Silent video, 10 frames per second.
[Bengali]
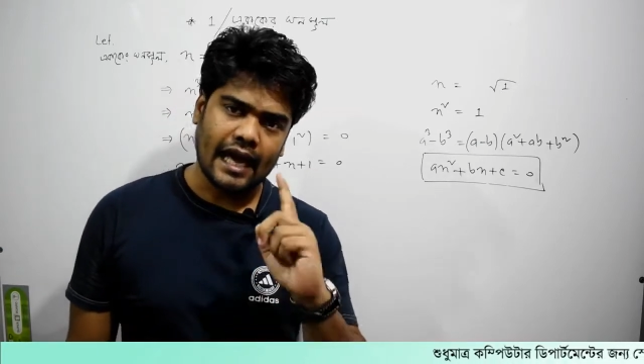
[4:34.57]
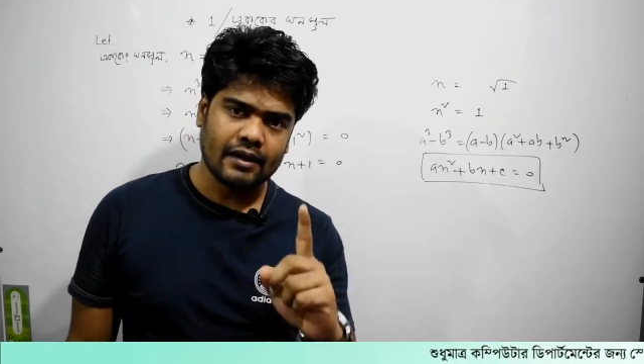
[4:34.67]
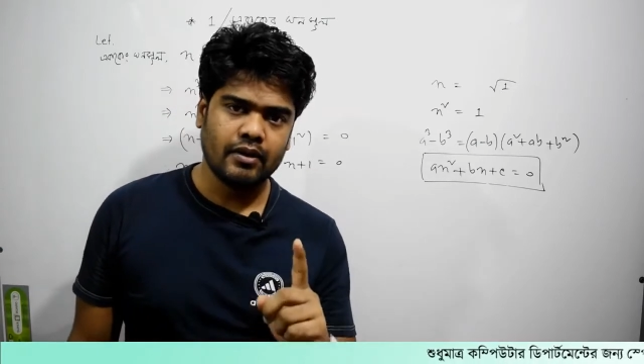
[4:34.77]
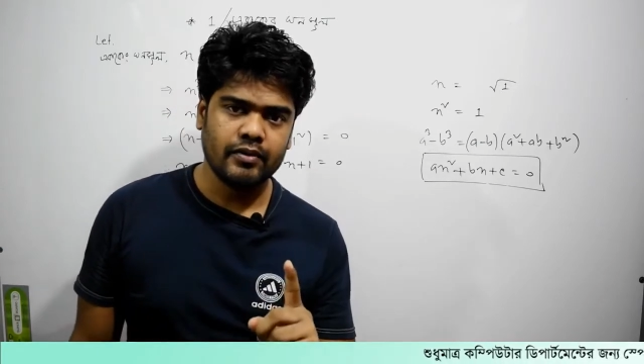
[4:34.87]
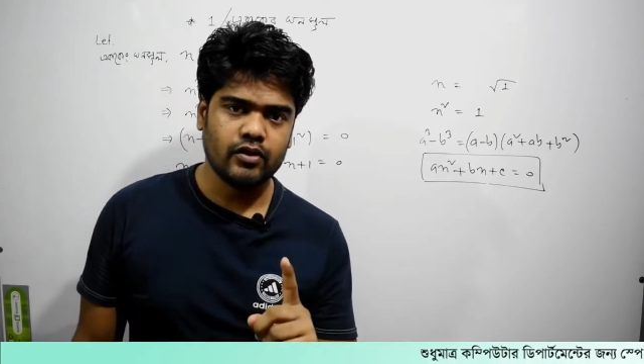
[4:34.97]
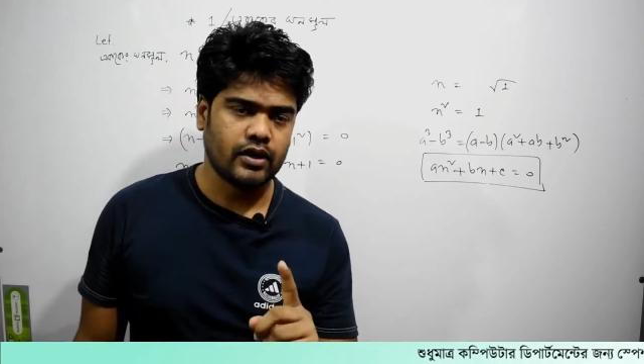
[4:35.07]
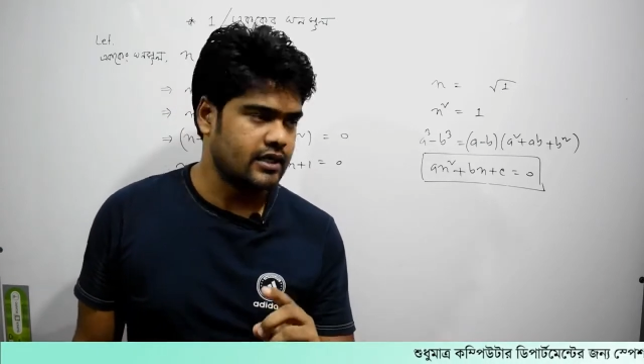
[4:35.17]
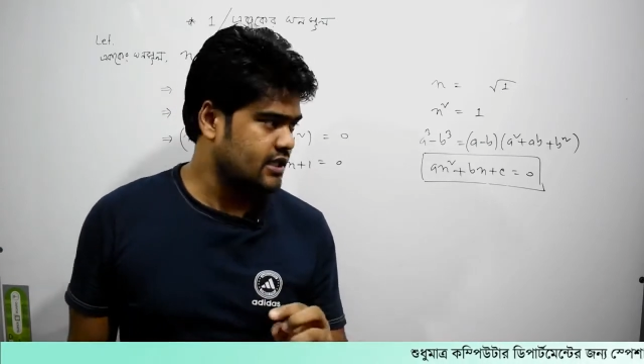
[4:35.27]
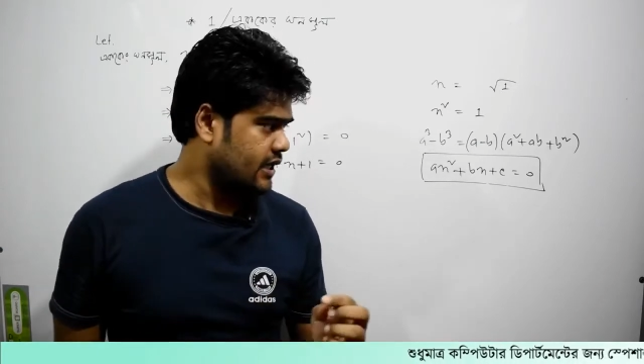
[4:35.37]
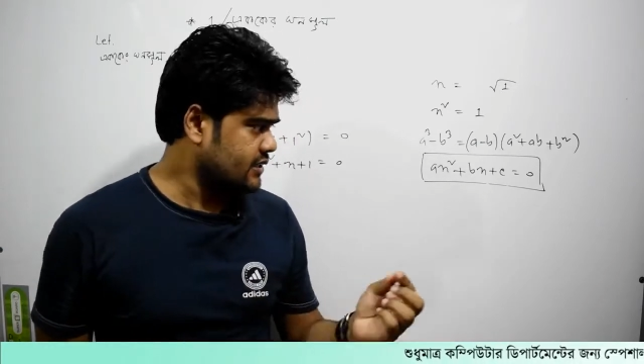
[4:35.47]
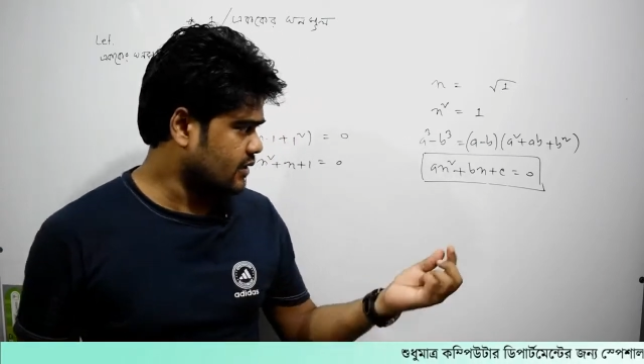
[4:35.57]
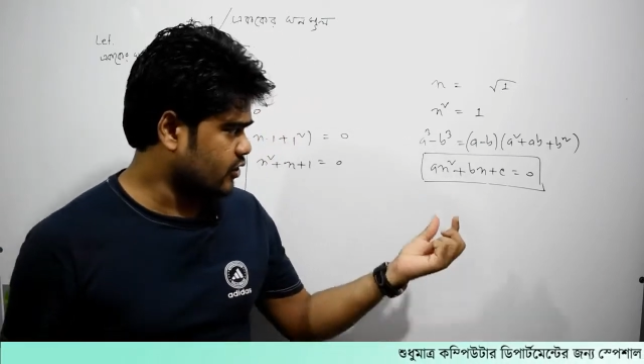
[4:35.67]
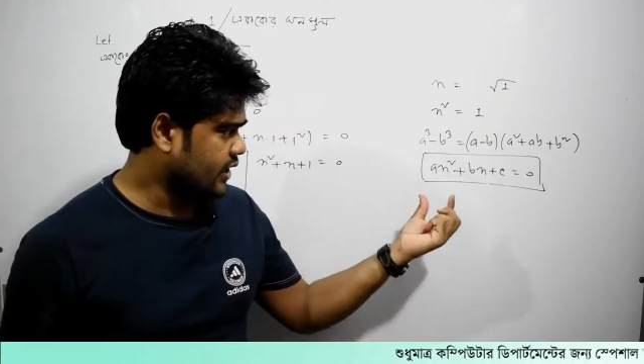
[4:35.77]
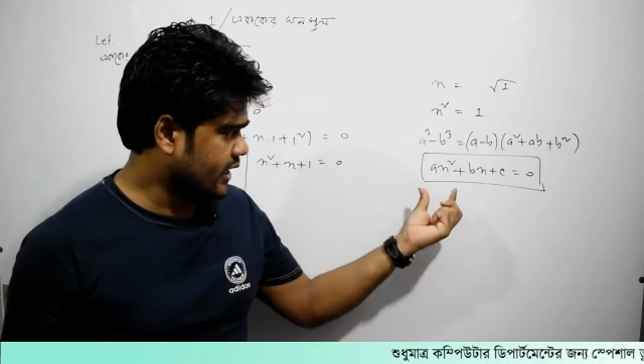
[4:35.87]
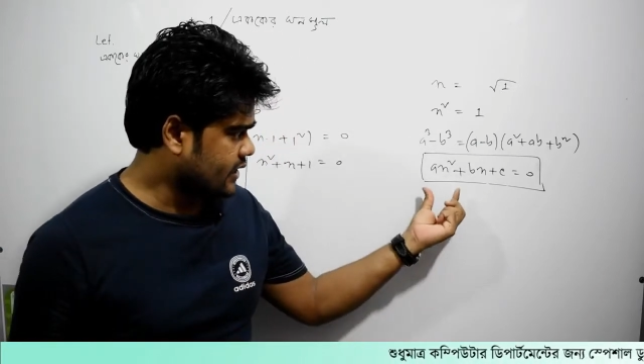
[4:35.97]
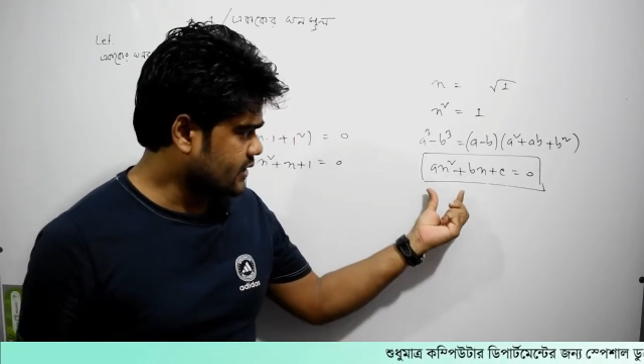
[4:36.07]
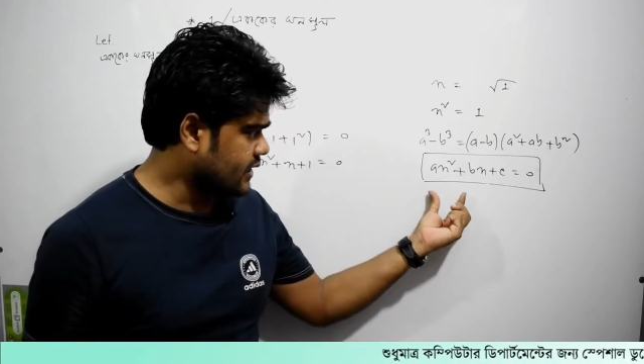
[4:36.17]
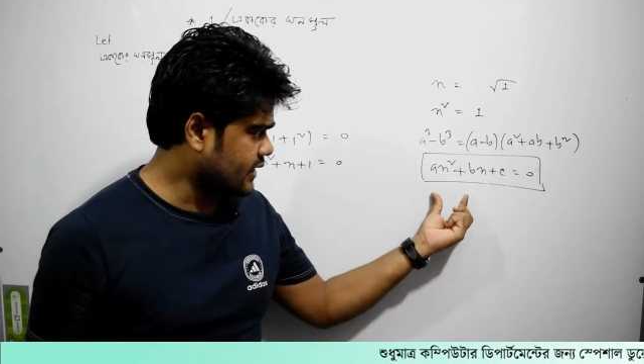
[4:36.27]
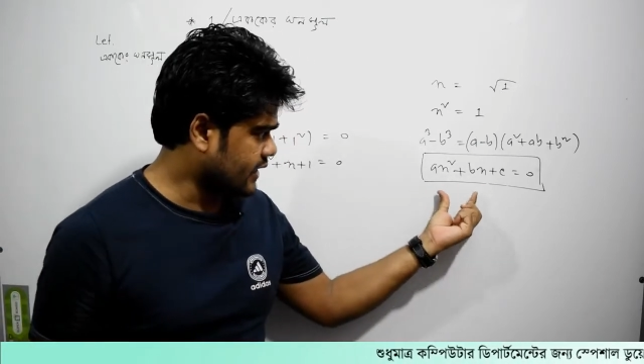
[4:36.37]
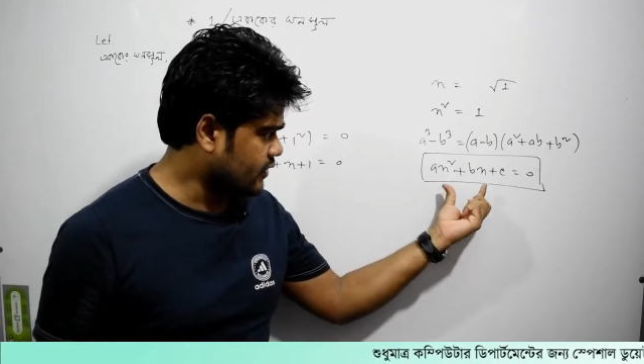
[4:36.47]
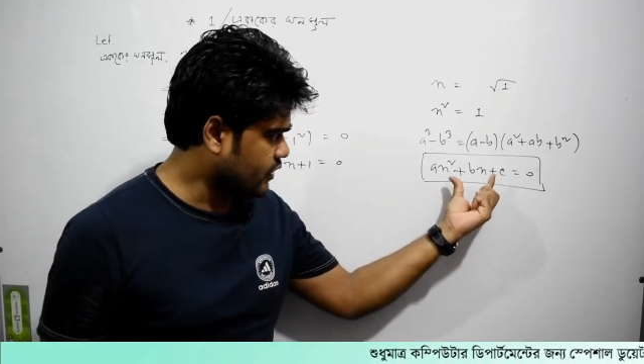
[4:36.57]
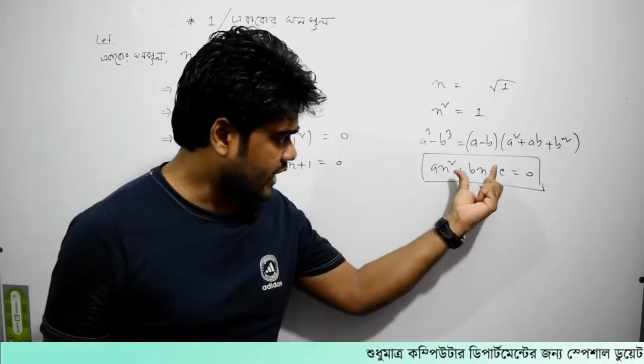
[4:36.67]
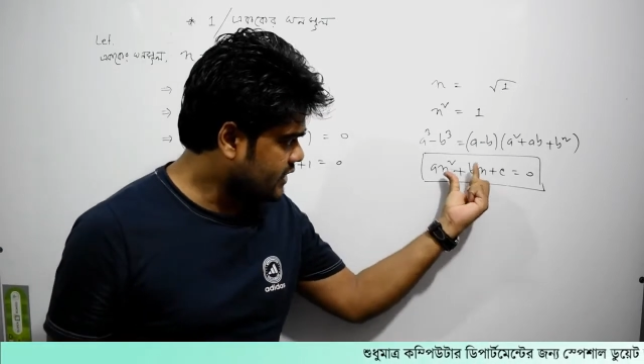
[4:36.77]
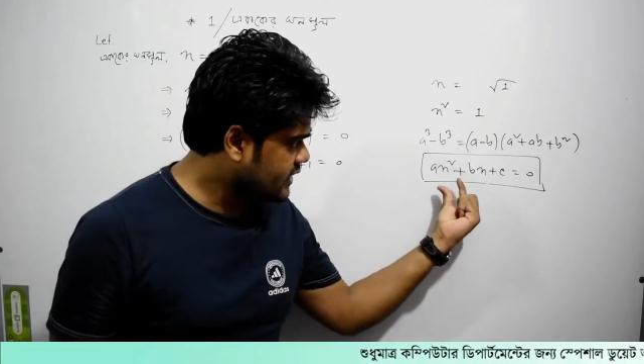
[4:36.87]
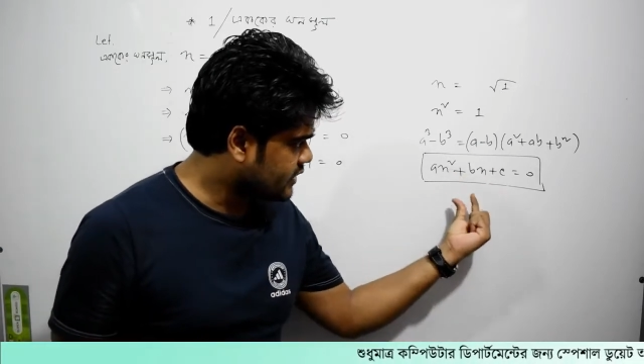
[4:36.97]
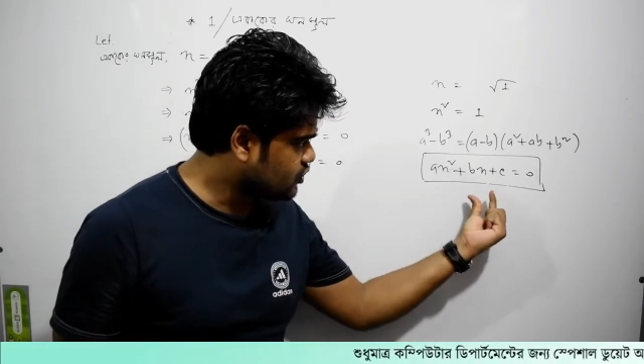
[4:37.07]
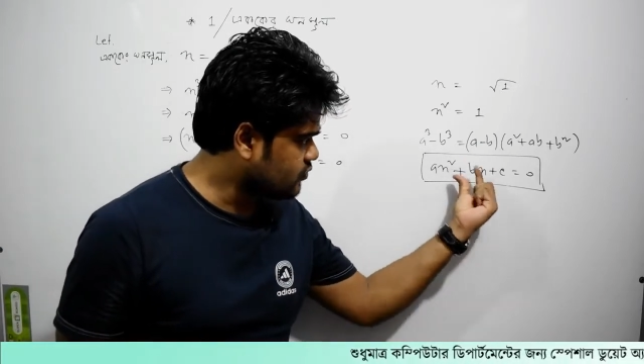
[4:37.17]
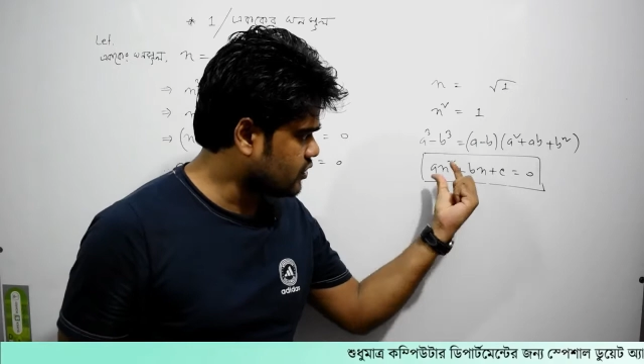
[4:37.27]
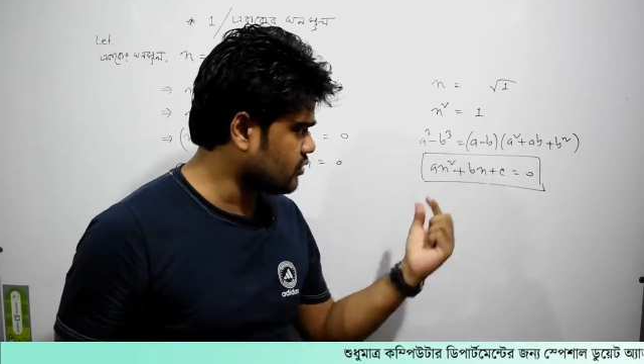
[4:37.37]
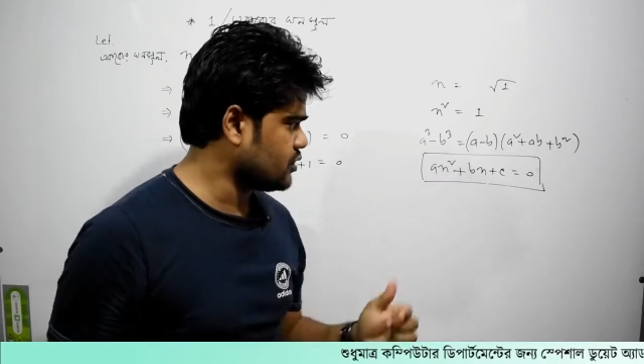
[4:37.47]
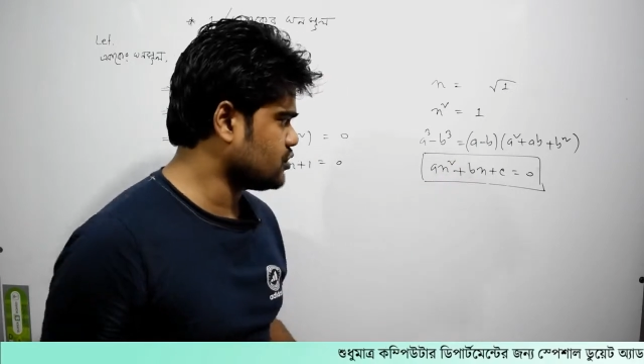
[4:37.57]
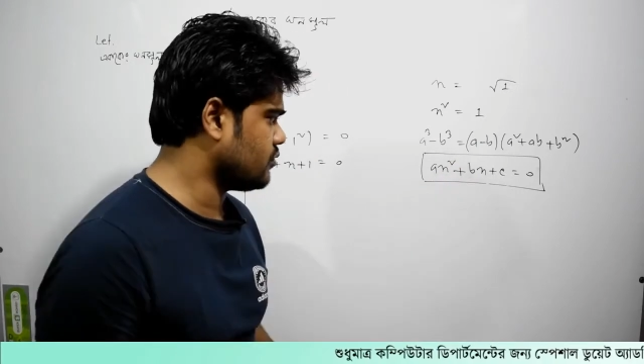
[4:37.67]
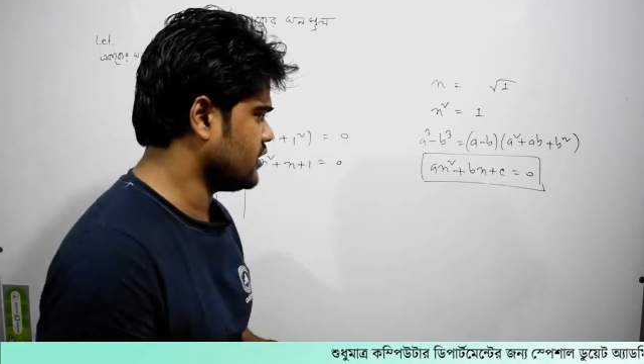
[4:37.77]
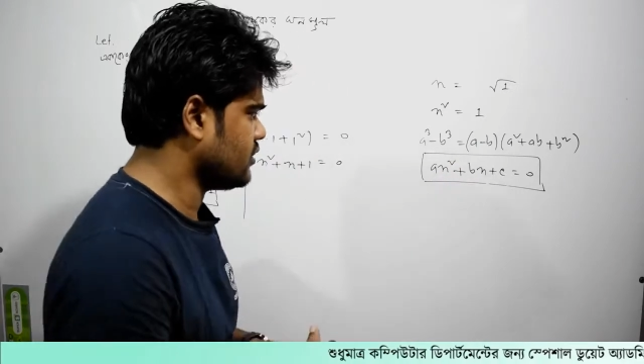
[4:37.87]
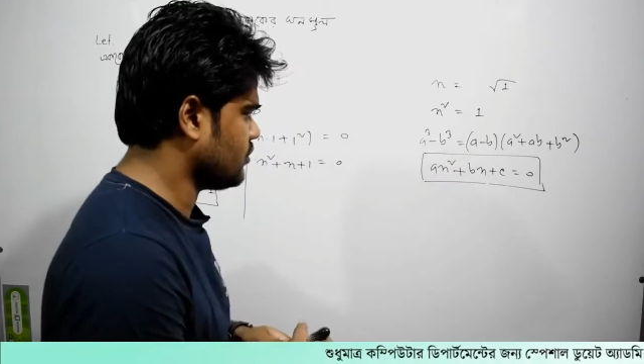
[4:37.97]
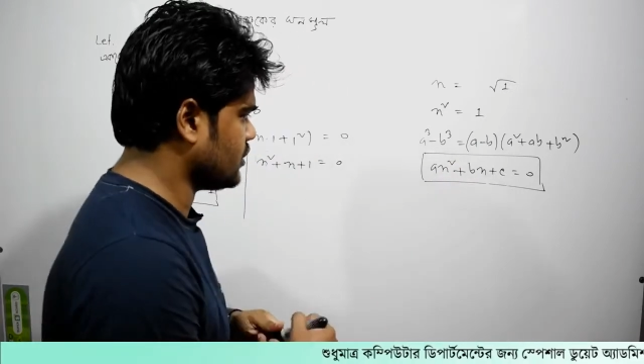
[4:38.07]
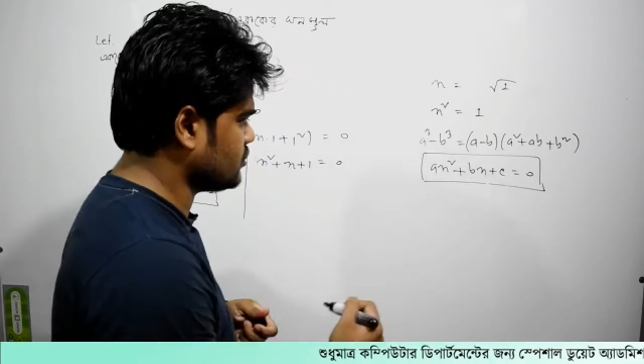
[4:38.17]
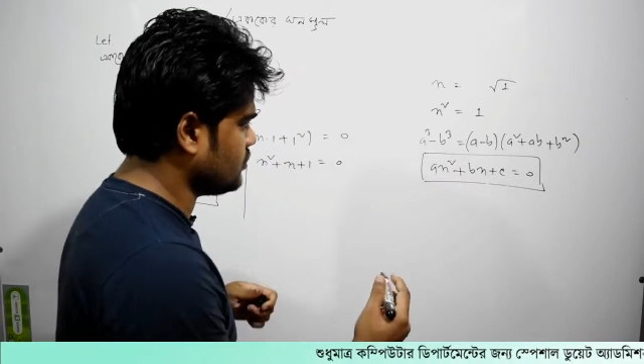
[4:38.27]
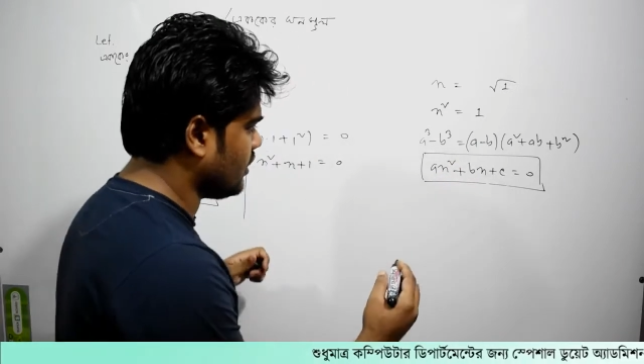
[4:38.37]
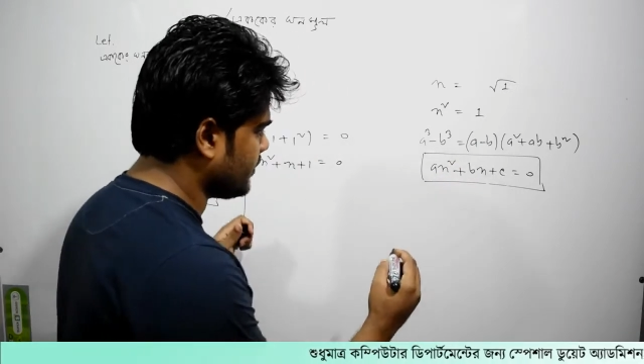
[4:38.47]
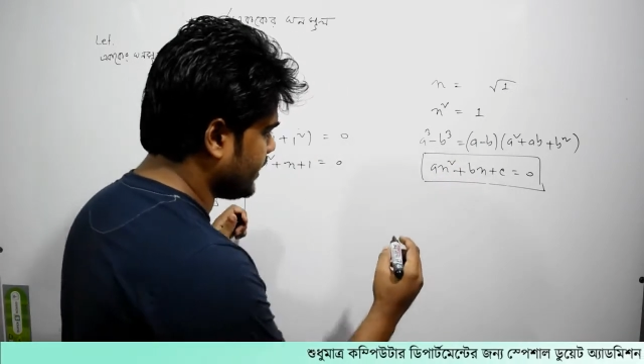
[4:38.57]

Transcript: একভাবেই করা যায় যেমন এটা থেকে এর এই দীঘাত সমীকরণটা সমাধান করার জন্য আমরা